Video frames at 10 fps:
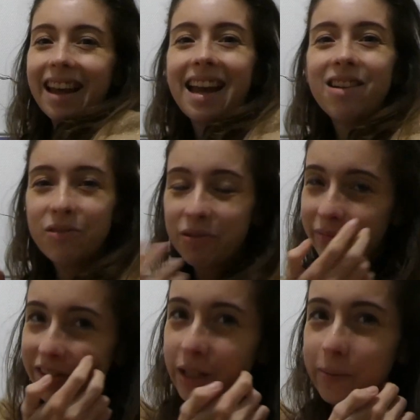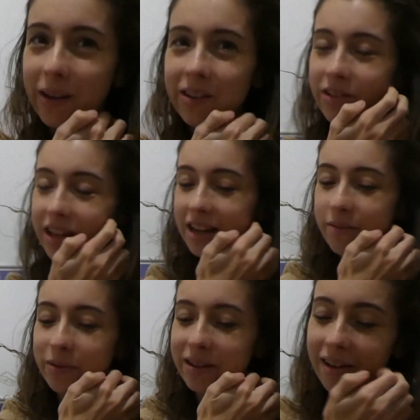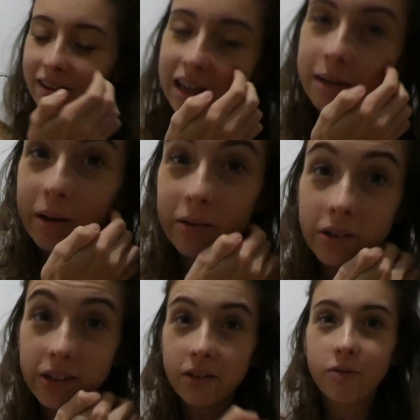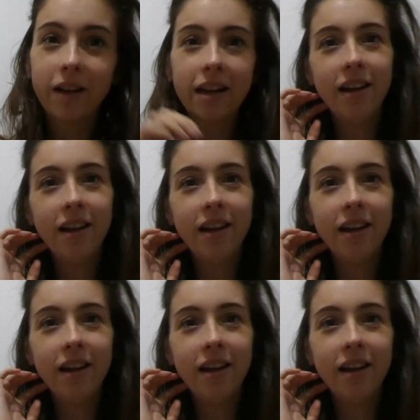Hello tout le monde, j'espère que vous allez bien et bienvenue dans cette nouvelle